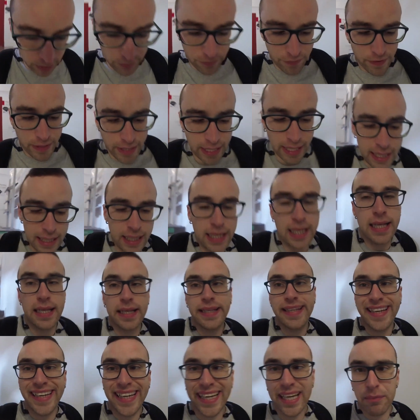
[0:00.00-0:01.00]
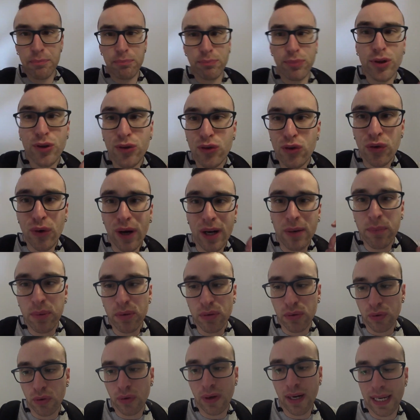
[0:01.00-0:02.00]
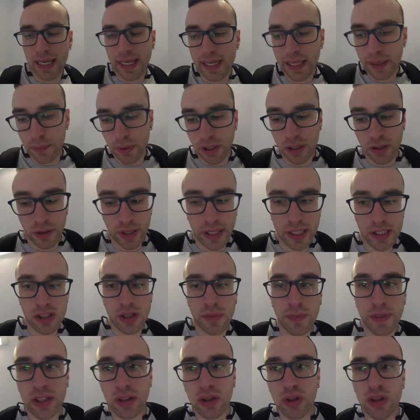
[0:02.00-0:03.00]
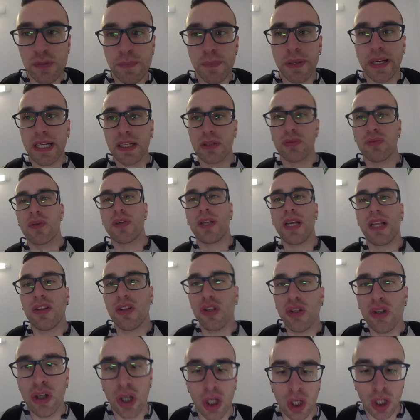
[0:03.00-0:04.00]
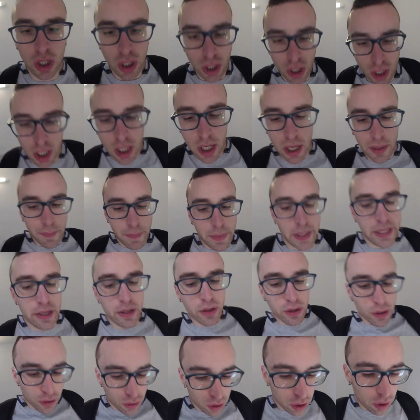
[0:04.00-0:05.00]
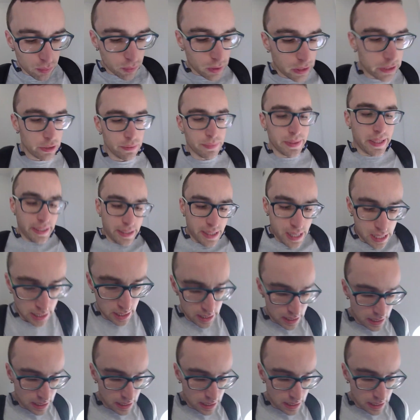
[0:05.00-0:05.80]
Al final llegué puntual, puntual, ¿eh? Bueno, de hecho me tocó esperar un rato, pero bueno, bien.